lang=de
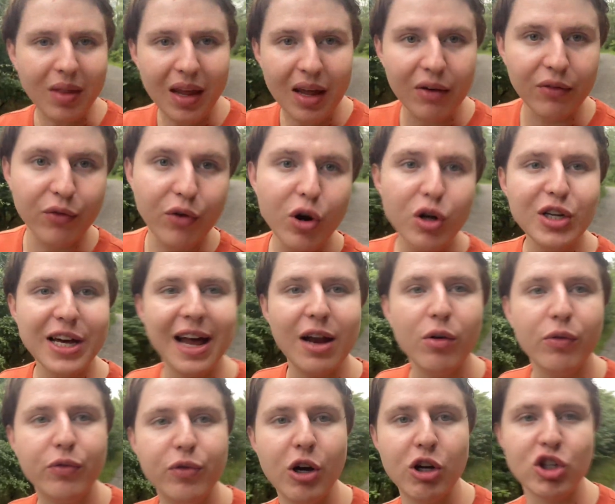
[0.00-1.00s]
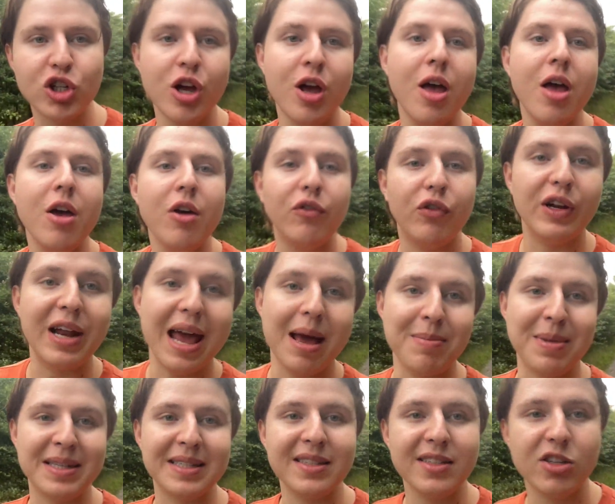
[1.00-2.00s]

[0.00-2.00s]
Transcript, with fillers: wird HelloFresh von Amazon